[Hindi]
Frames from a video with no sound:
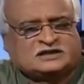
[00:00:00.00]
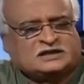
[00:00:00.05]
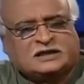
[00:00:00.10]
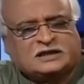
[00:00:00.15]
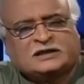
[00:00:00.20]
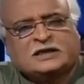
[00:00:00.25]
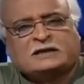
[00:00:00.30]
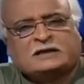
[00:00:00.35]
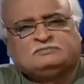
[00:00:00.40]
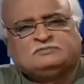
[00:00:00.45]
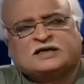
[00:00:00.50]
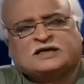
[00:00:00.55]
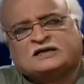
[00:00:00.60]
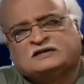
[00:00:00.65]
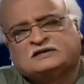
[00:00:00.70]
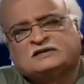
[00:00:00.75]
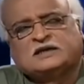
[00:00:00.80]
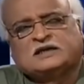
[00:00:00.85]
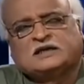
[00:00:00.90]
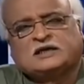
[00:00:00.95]
जैसा कि
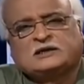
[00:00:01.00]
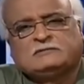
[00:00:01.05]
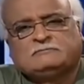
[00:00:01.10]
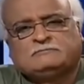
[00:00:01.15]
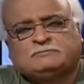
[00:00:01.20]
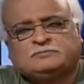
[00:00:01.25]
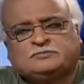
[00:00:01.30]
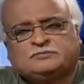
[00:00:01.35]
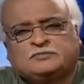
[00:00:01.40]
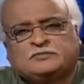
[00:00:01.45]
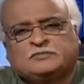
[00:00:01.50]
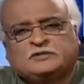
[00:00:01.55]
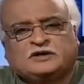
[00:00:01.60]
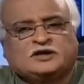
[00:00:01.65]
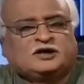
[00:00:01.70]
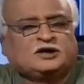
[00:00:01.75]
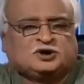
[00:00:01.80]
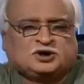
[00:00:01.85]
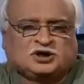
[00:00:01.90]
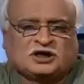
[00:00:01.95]
आप जानते
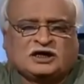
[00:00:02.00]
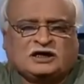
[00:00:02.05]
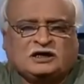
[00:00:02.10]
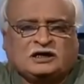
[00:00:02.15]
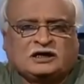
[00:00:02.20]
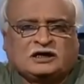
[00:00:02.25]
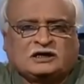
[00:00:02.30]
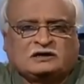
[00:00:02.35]
हैं इन